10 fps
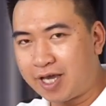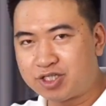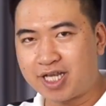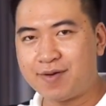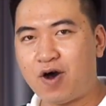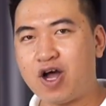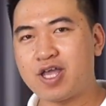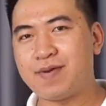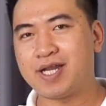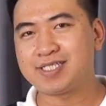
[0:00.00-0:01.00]
hiệu Singapore
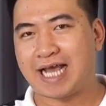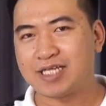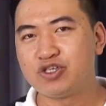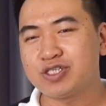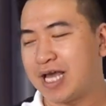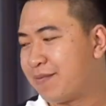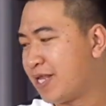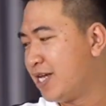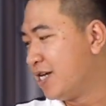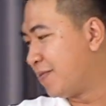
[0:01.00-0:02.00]
nhưng mà nó sản xuất tại
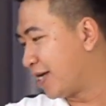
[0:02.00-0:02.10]
Bình Dương mọi